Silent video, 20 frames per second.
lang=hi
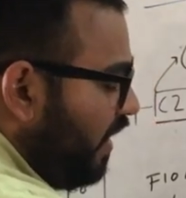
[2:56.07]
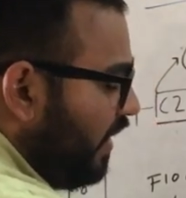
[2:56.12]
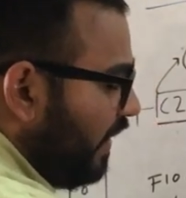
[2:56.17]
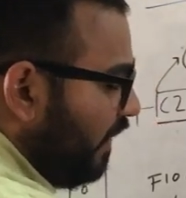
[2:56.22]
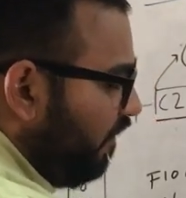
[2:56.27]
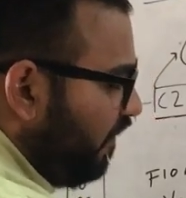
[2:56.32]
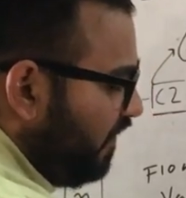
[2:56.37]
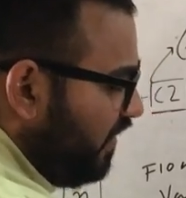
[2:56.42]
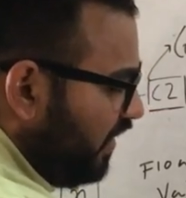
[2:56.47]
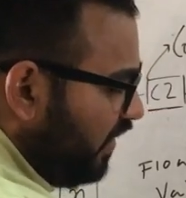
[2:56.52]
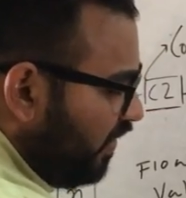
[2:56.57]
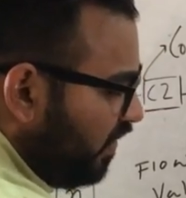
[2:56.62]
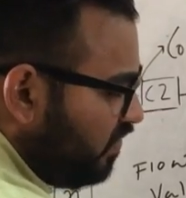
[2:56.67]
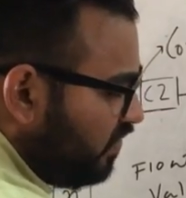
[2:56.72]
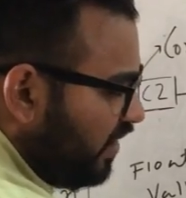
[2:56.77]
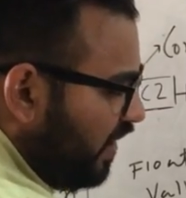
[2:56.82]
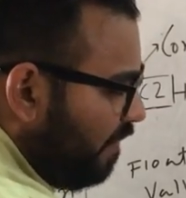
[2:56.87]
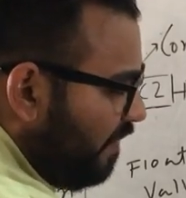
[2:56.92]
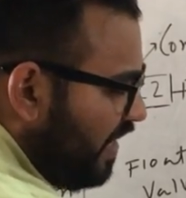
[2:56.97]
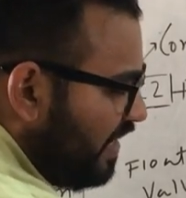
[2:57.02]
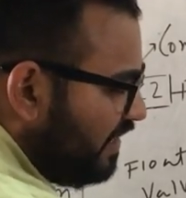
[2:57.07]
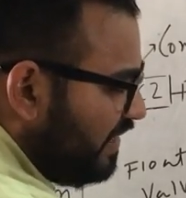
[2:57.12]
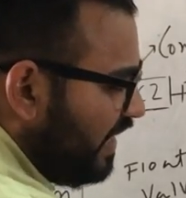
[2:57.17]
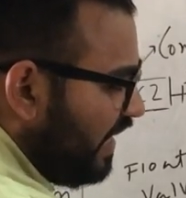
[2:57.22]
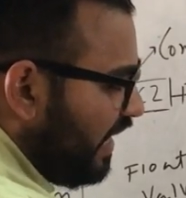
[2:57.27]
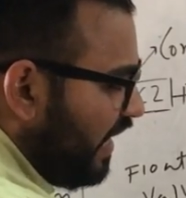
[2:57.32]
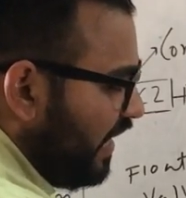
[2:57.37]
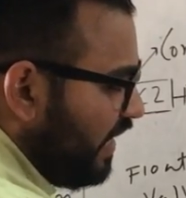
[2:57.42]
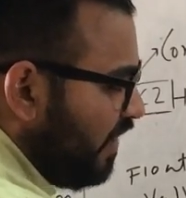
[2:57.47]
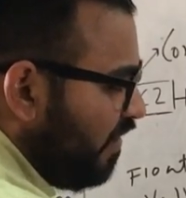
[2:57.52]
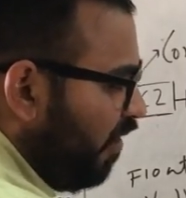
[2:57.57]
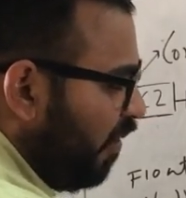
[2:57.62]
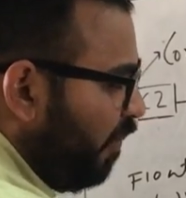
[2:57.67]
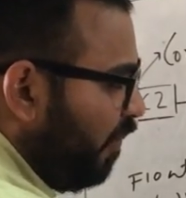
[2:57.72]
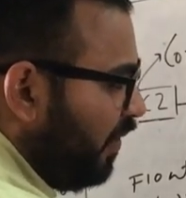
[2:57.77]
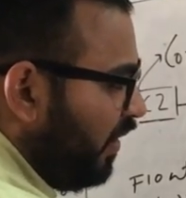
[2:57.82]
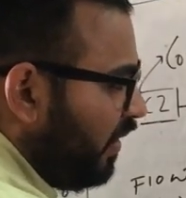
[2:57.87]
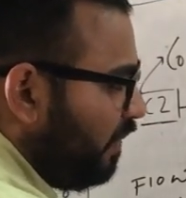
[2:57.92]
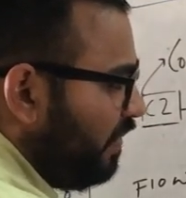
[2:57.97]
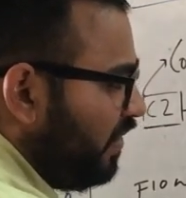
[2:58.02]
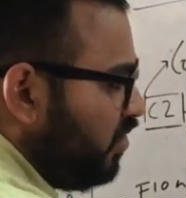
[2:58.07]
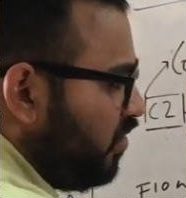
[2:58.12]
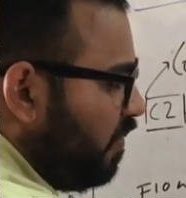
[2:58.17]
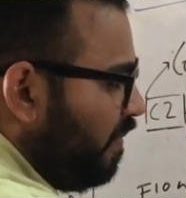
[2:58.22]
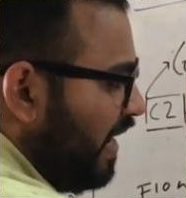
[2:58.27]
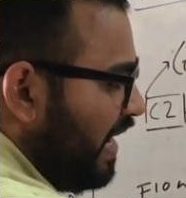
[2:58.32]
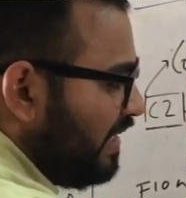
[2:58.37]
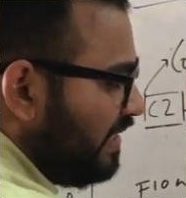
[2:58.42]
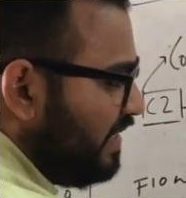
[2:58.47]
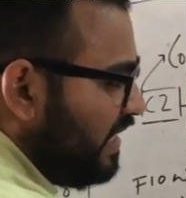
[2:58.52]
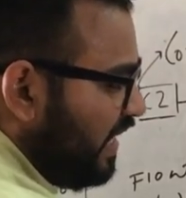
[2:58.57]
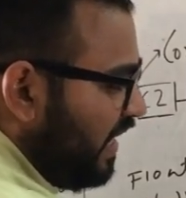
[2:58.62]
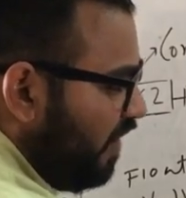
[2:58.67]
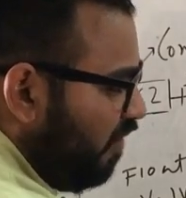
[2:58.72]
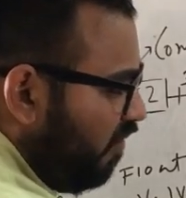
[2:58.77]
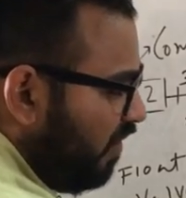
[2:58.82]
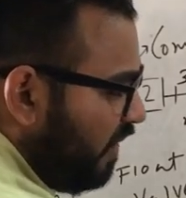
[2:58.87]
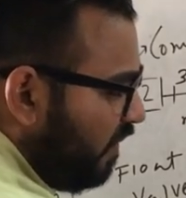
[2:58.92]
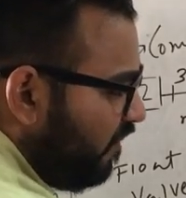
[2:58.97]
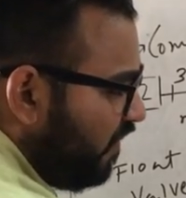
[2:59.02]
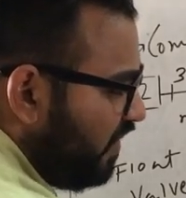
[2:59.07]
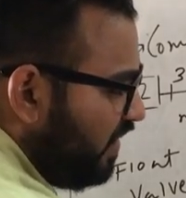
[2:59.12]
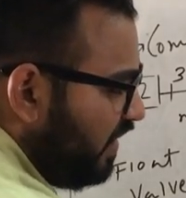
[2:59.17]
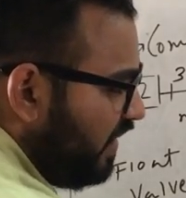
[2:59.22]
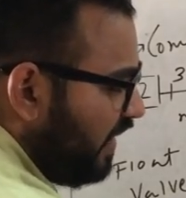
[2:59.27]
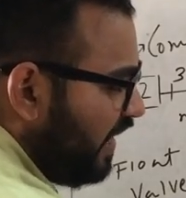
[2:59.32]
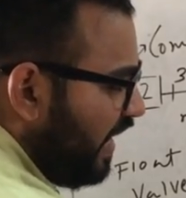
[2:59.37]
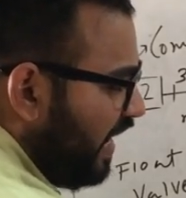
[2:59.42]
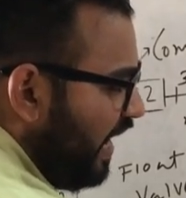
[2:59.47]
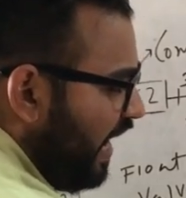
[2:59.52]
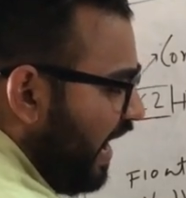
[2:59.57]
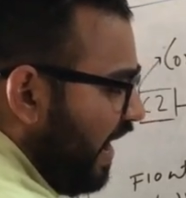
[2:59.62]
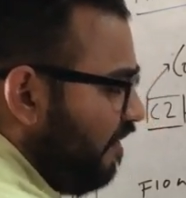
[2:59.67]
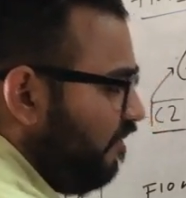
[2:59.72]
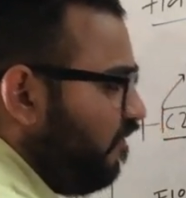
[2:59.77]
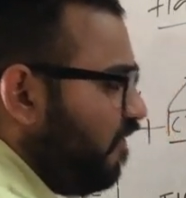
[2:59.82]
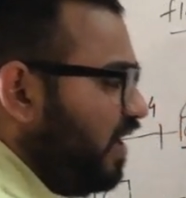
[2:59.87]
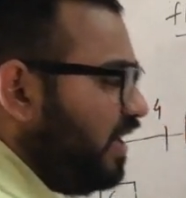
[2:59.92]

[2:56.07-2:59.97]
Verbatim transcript: रेफ्रिजरेंट कौन सा मास जा रहा है यू ऑपरेटर में जो मास जा रहा है वो रेफ्रिजरेंट का है एम